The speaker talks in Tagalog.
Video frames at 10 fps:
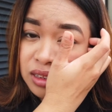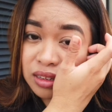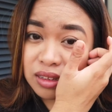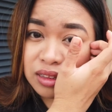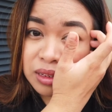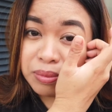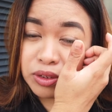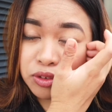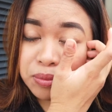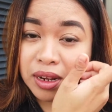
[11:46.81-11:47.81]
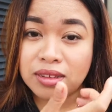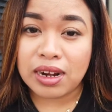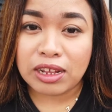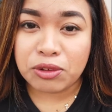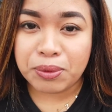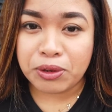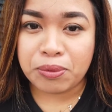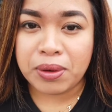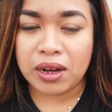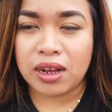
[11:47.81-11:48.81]
Kasi hindi pa sure, baka sarado pa
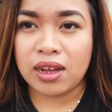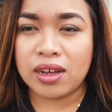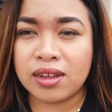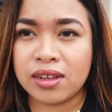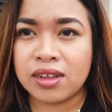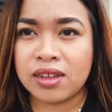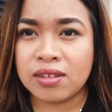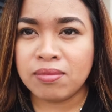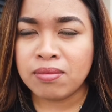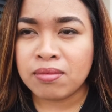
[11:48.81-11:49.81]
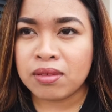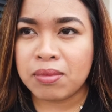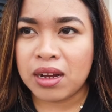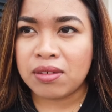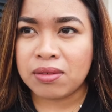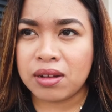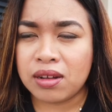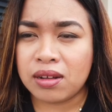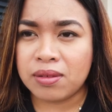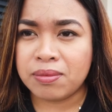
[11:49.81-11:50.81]
yung mga mga,
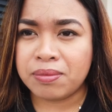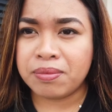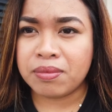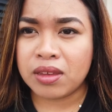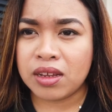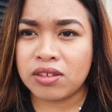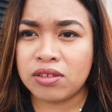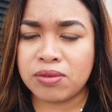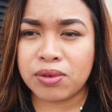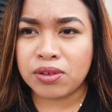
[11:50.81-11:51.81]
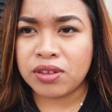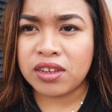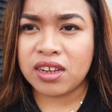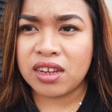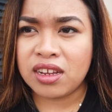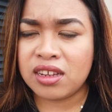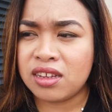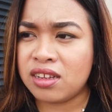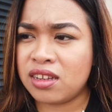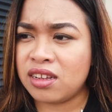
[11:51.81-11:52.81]
um, ano yun, frontier.
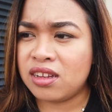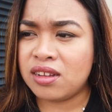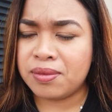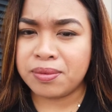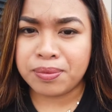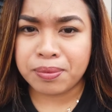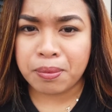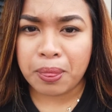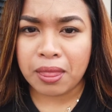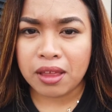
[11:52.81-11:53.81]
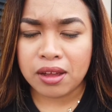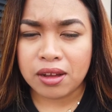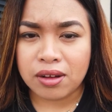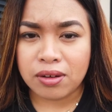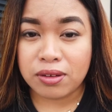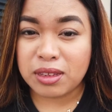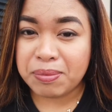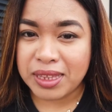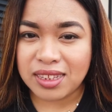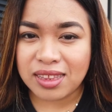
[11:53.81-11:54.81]
Sure, depends of the situation. Oo,
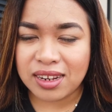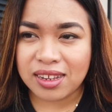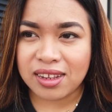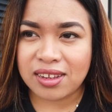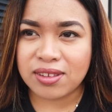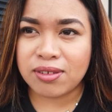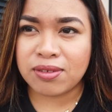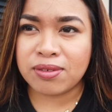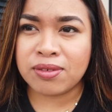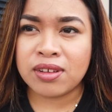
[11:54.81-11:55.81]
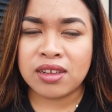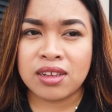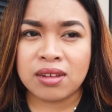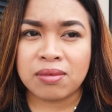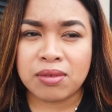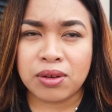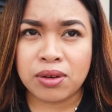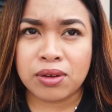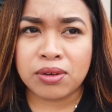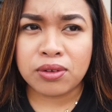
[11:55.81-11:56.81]
depende talaga guys kung uh,
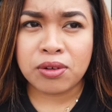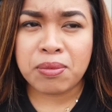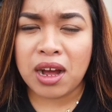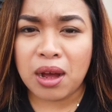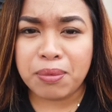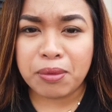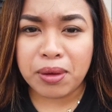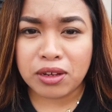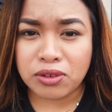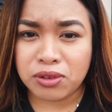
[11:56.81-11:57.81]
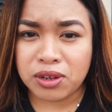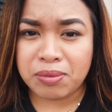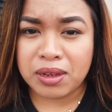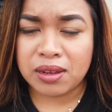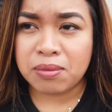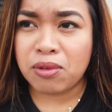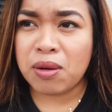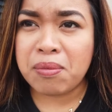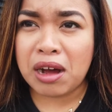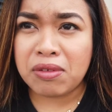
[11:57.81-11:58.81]
kung um, makakapagbakasyon kami.
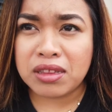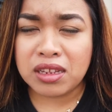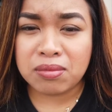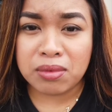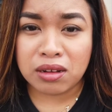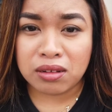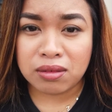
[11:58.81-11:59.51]
Mukhang bawal din mag,